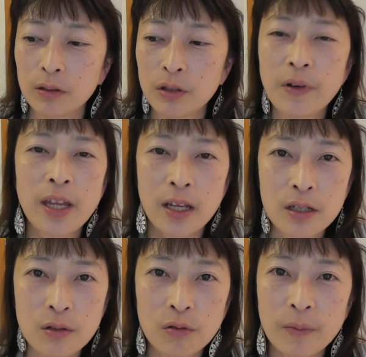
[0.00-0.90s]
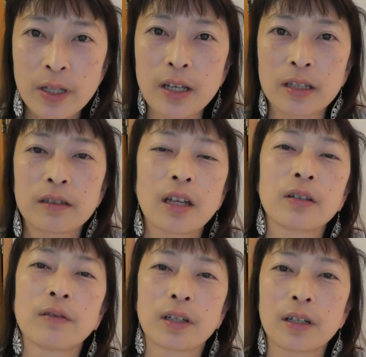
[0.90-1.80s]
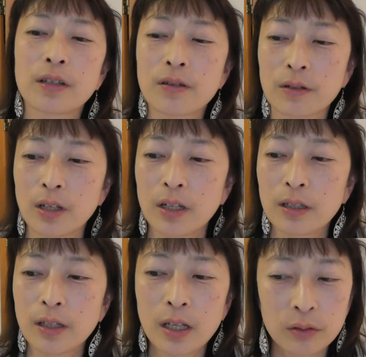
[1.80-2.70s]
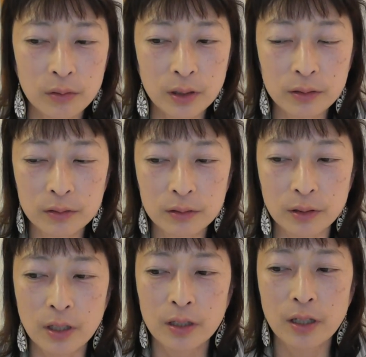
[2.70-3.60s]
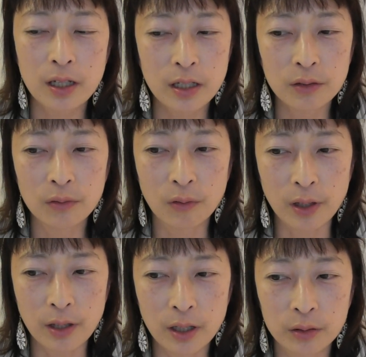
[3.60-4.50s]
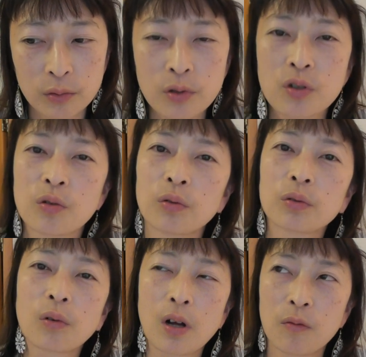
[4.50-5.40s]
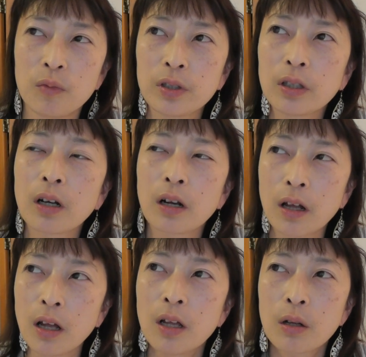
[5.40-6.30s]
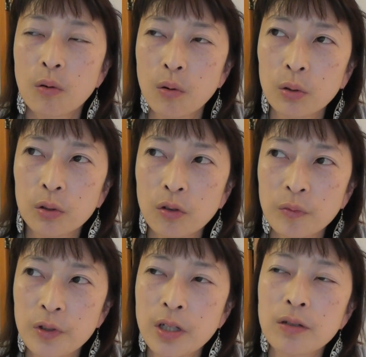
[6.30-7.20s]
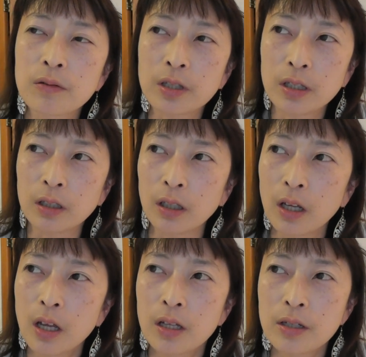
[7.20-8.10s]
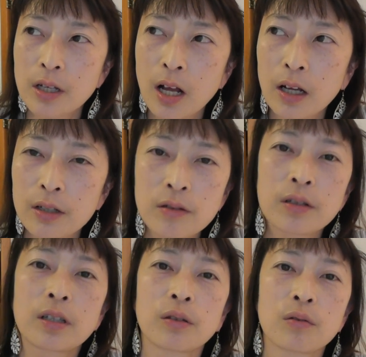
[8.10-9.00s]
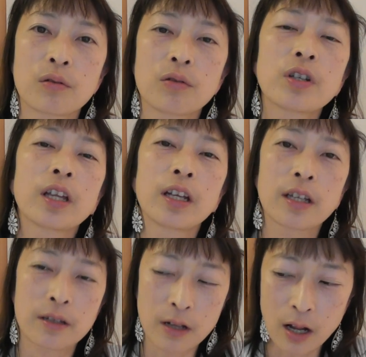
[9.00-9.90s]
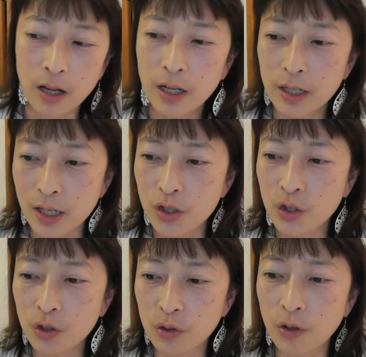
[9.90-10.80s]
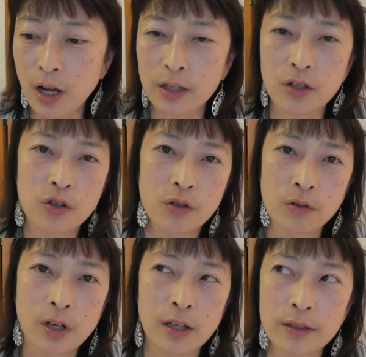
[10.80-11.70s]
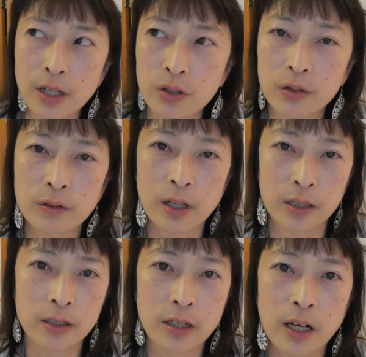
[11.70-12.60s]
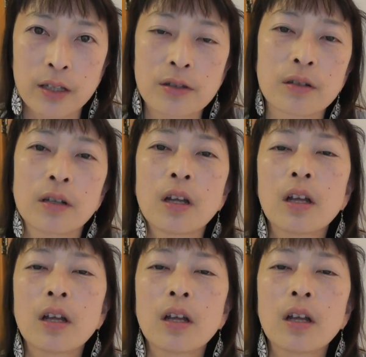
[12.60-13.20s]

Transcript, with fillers: 言わないその場では一旦言わないですでなんとなくできるのかなどうしようとか思いながら行動もせずに時間が過ぎたとするじゃないですか1週間2週間3週間1ヶ月